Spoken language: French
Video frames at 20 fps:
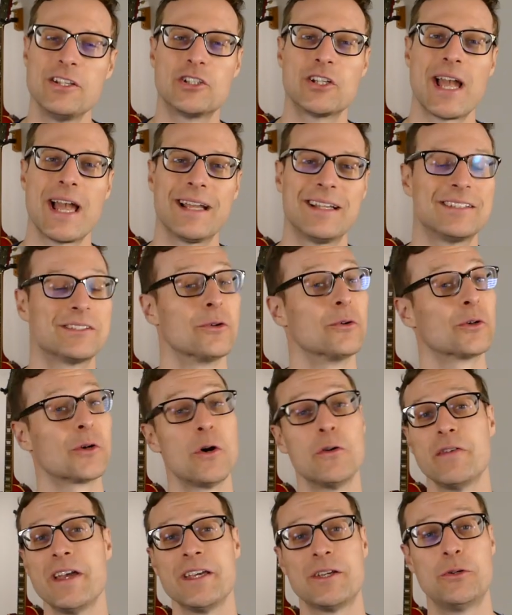de gens qui sont
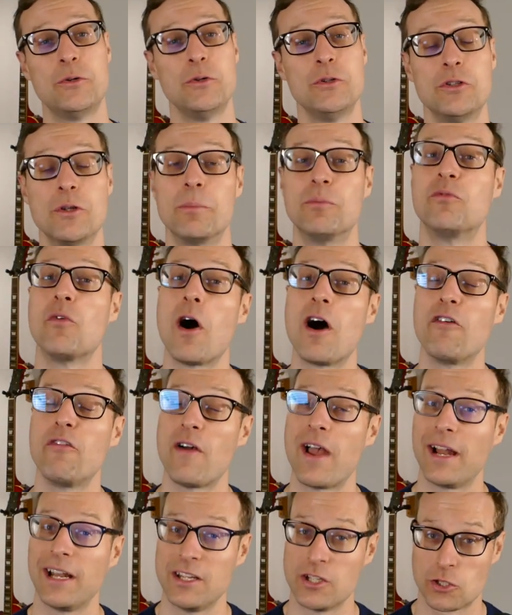convaincus de pouvoir
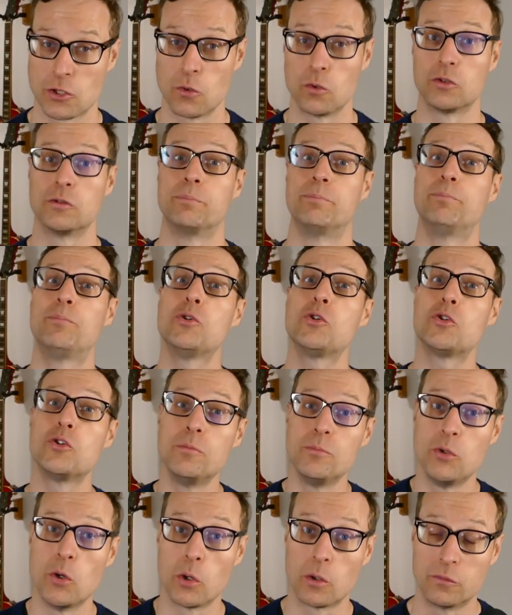faire les choses beaucoup
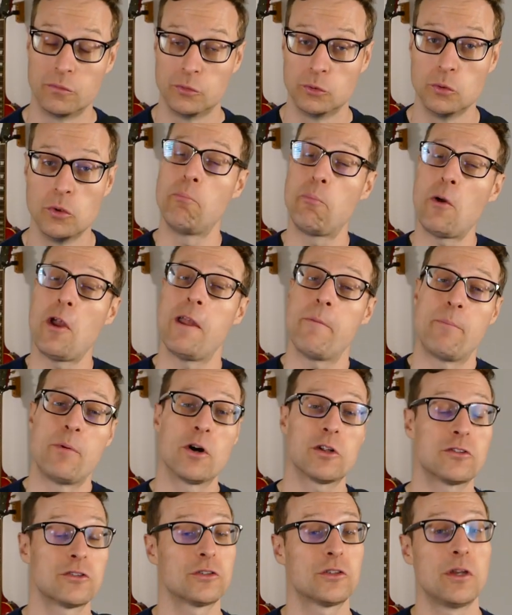mieux que vous, peu
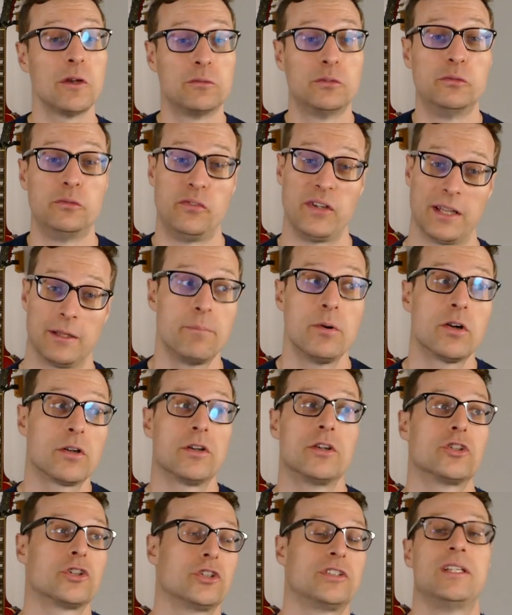importe ce que vous faites. Pas
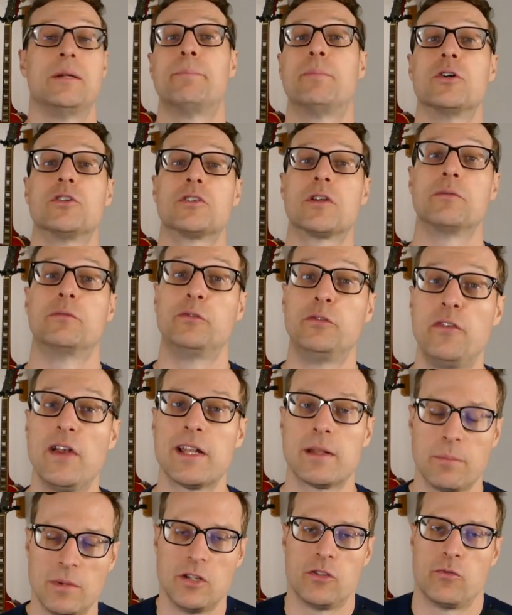que je sais pas ce que vous
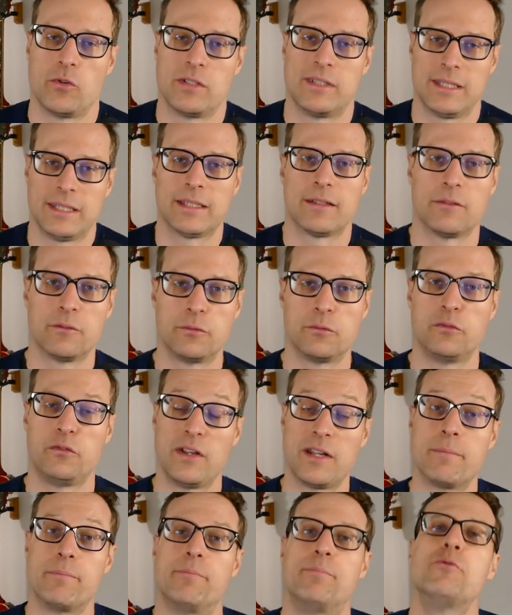faites, mais je veux dire, vous
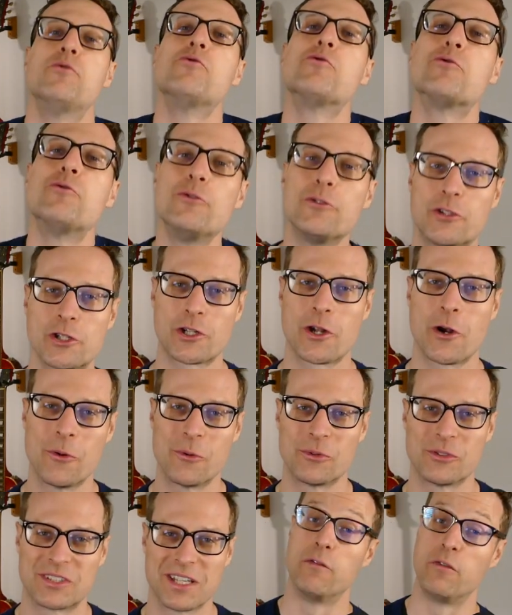faites beaucoup de
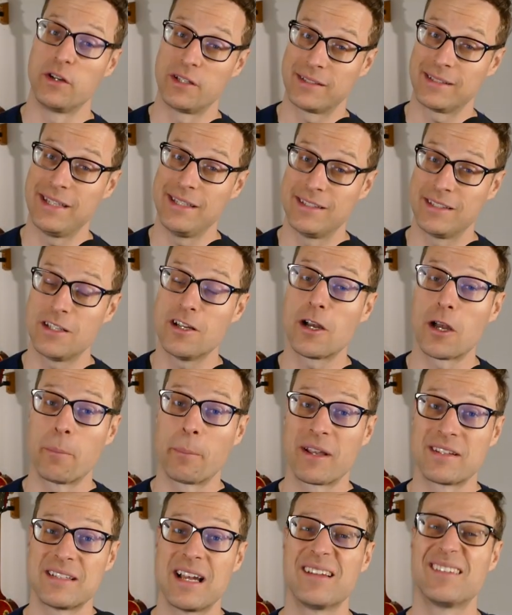choses. Votre syndicat
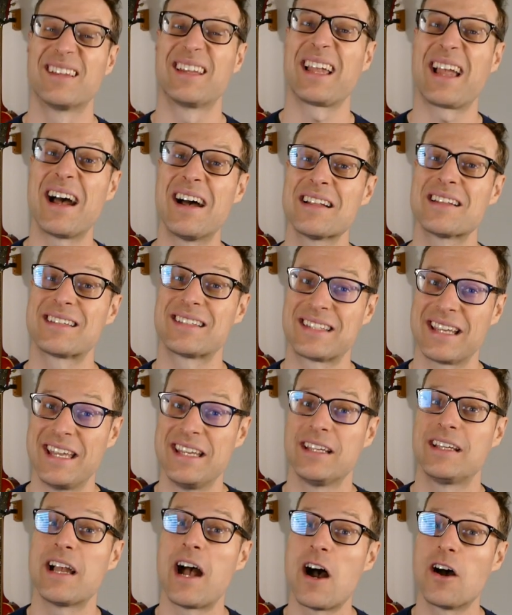représente
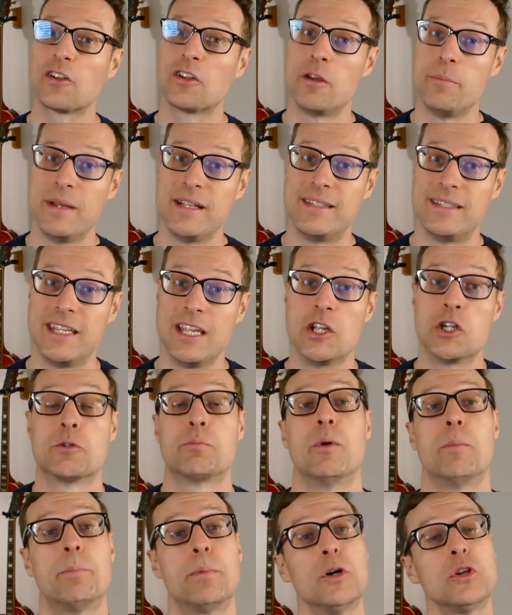35 quarts de métier. Je
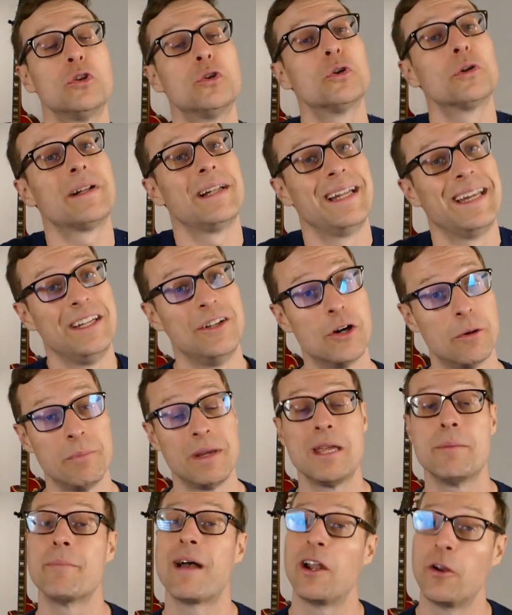peux pas toutes les
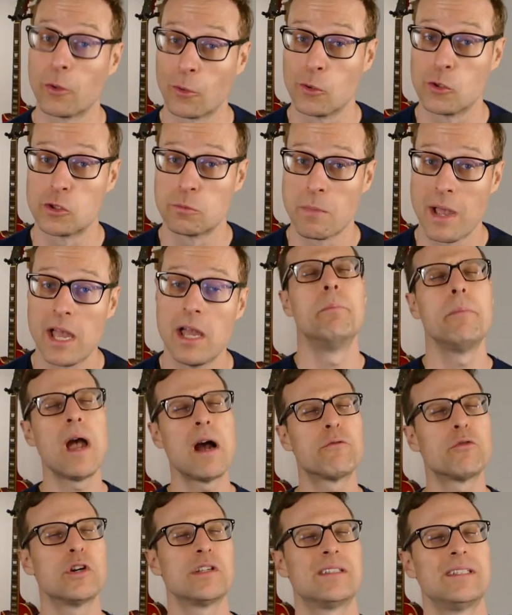nommer malheureusement, mais en
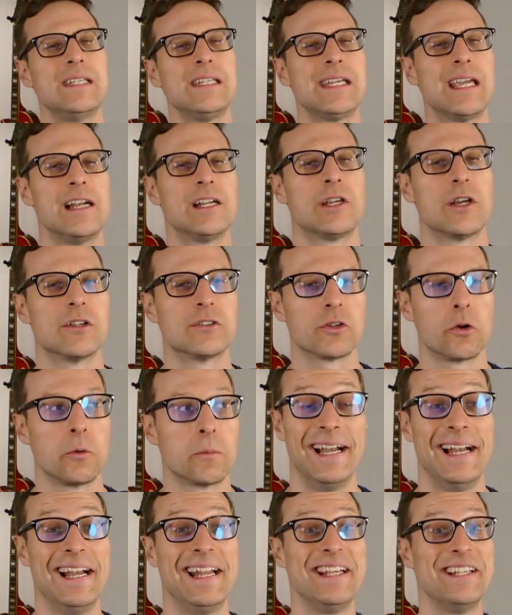voici quelques-uns.
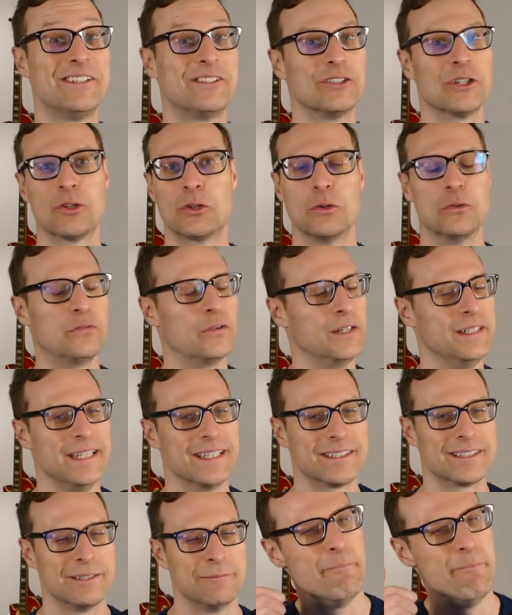Les
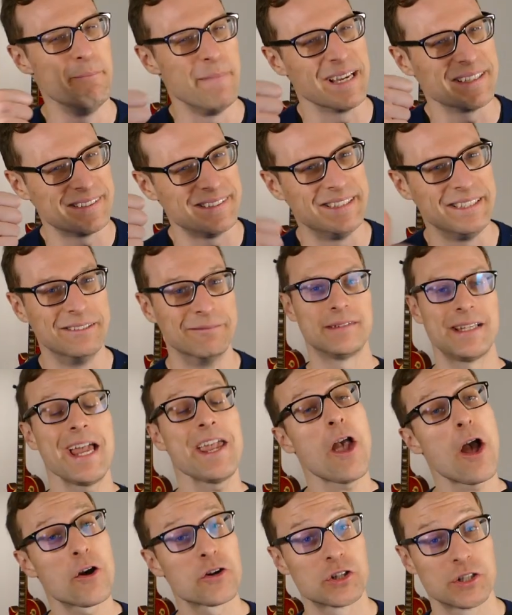orthophonistes. Merci.
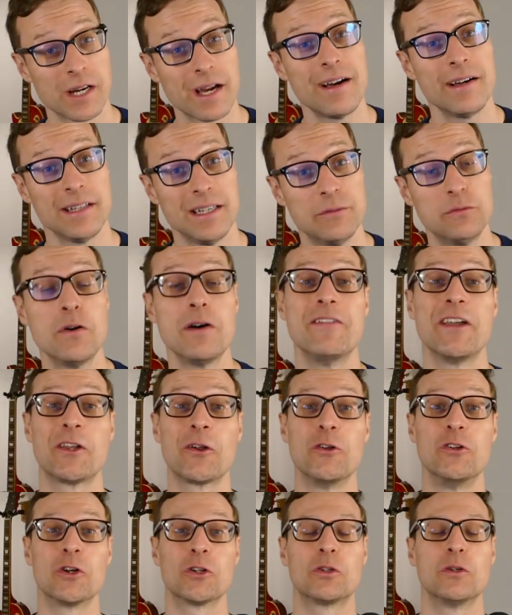D'ailleurs, j'ai rendez-vous avec
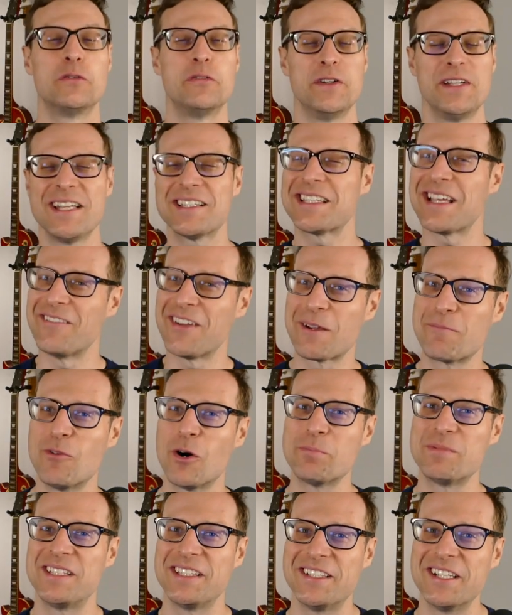un orthophoniste avec mon
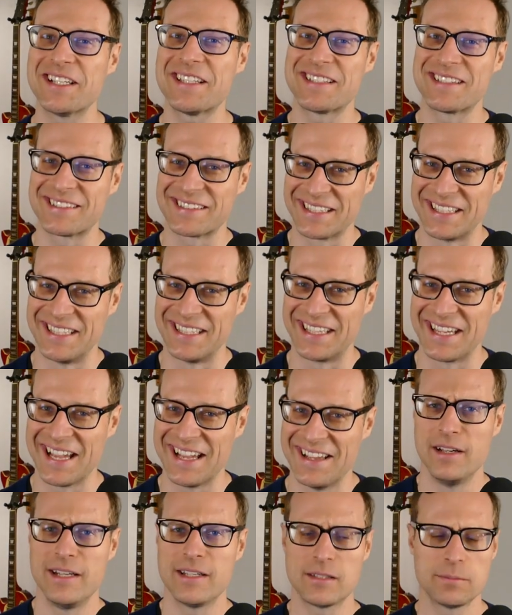petit gars de 5 ans.
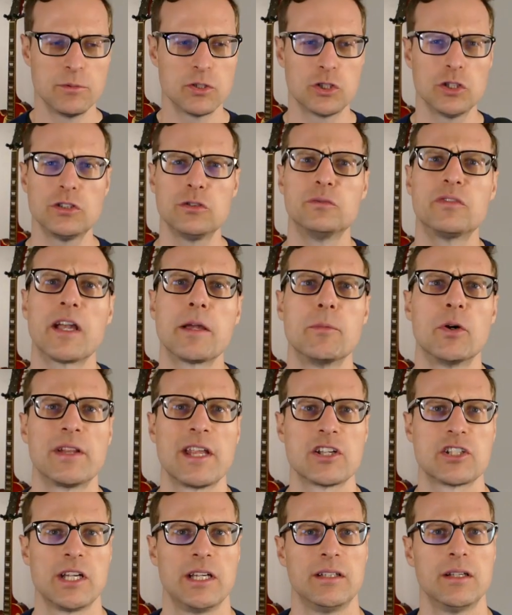Laisse-moi juste ouvrir mon
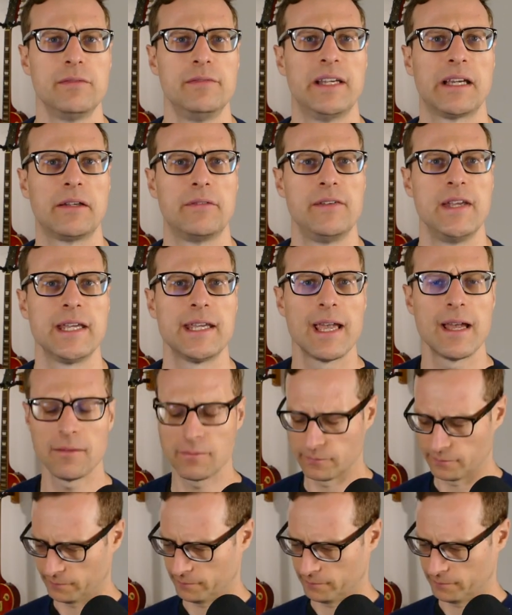agenda, vérifier quand.